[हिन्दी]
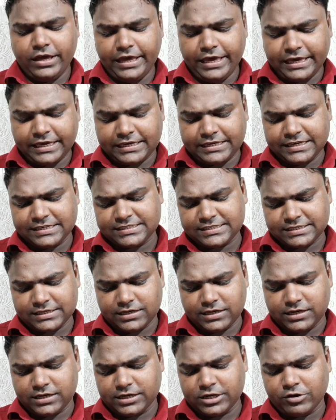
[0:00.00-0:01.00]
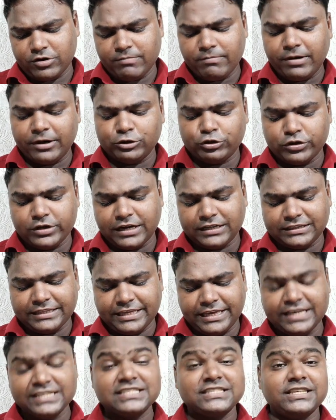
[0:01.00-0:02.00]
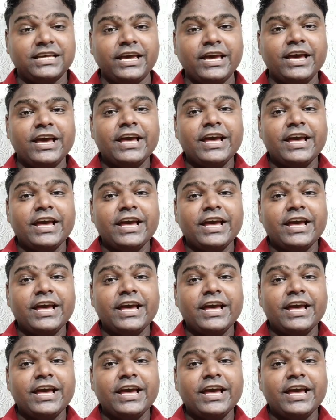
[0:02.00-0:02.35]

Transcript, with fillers: 21 नवंबर 2023 से